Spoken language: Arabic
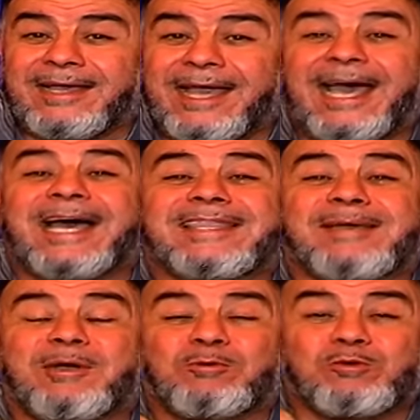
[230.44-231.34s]

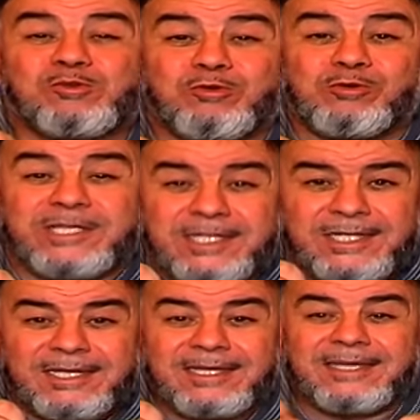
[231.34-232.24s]
عدم وجود
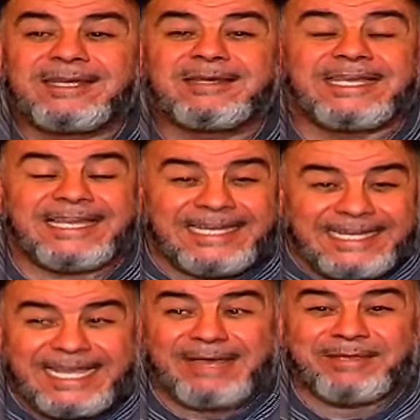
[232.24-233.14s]

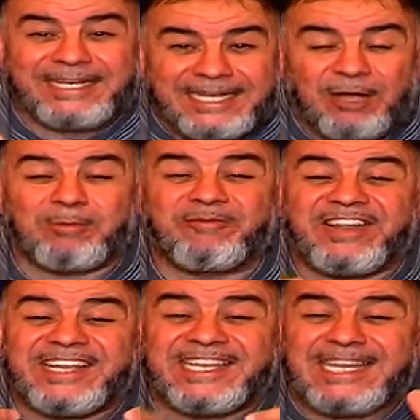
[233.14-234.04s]
إعلام لهم
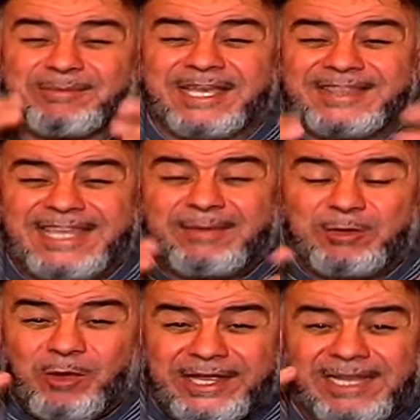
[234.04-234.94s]
فالإعلام كان دائما
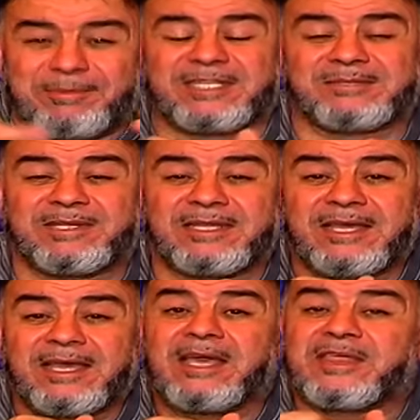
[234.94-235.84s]
هو إعلام رسمي
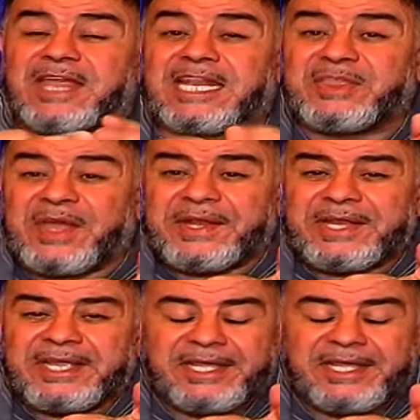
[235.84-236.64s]
ثالثا